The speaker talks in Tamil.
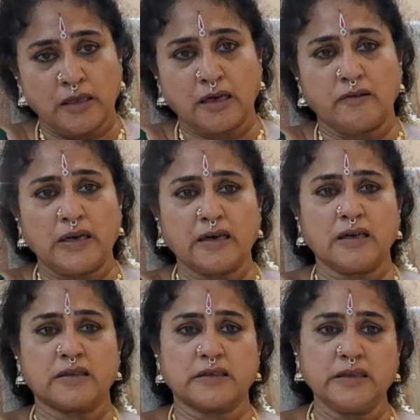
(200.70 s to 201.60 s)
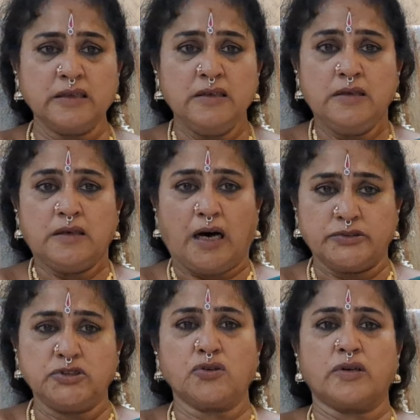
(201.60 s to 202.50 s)
எனக்கு வளர்க்குறதுக்கு
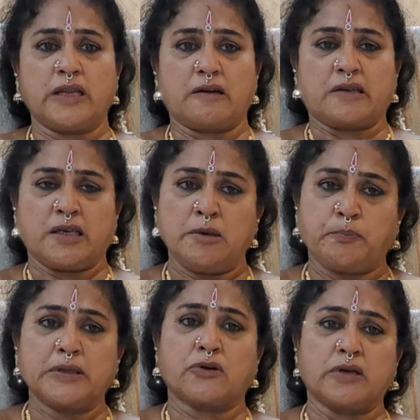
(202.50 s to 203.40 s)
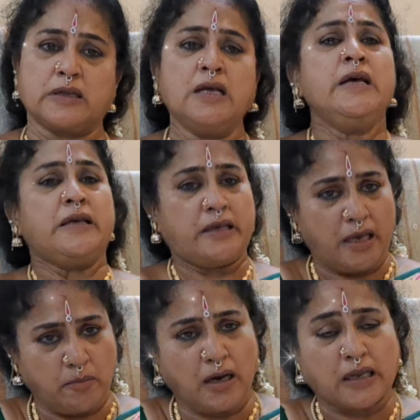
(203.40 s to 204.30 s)
அஞ்சு குழந்தைகளை கொடுத்தான் இப்போ அந்த குழந்தை
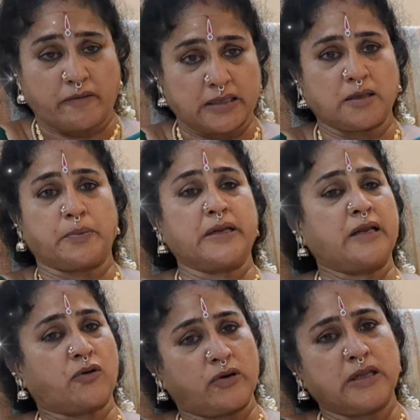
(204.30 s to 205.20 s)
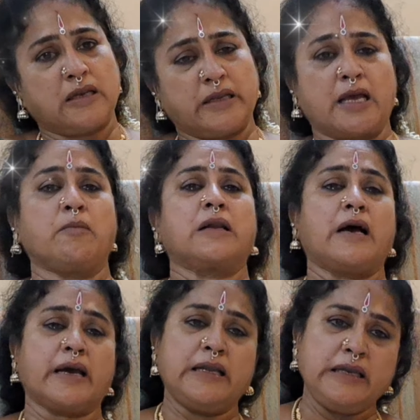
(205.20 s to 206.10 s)
ஏமா நான் வருத்தப்பட்டேன் எனக்கு குழந்தைகள் இல்லை ஏமா
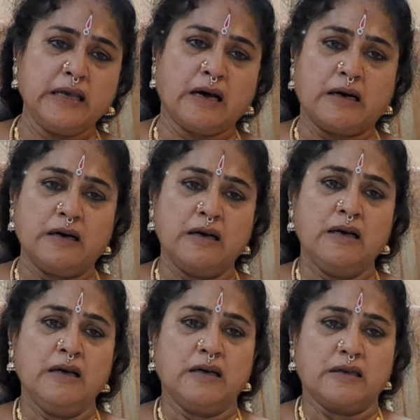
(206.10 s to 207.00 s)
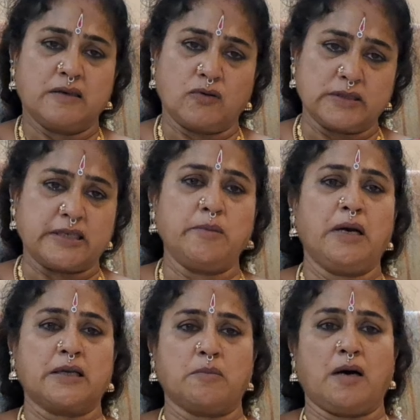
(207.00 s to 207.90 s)
நாங்கள் இல்லையா உங்களுக்கு செய்ய
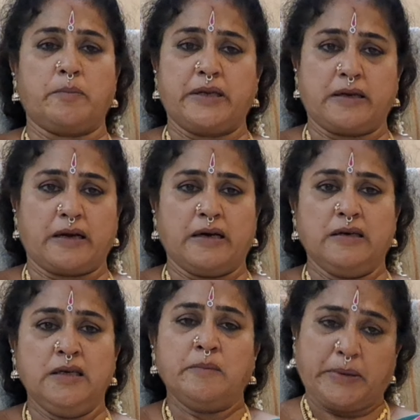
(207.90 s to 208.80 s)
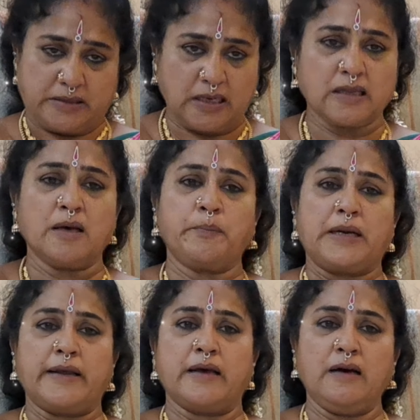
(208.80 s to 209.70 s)
மாட்டோமா அப்படின்றாங்க பெற்றாதான்
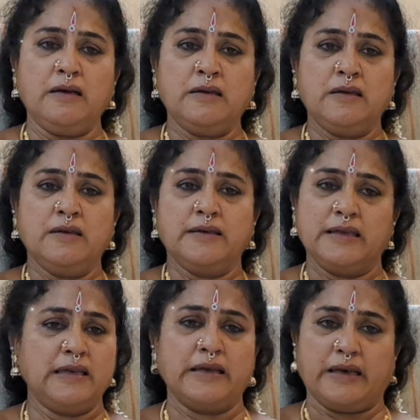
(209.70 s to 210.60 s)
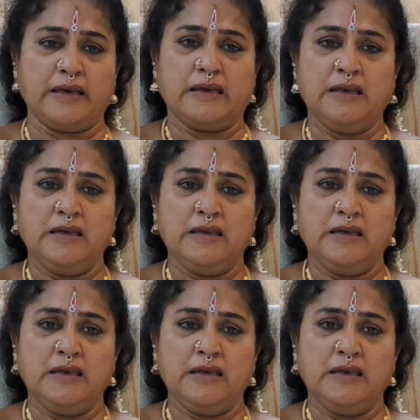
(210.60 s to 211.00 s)
பிள்ளையா இல்லையே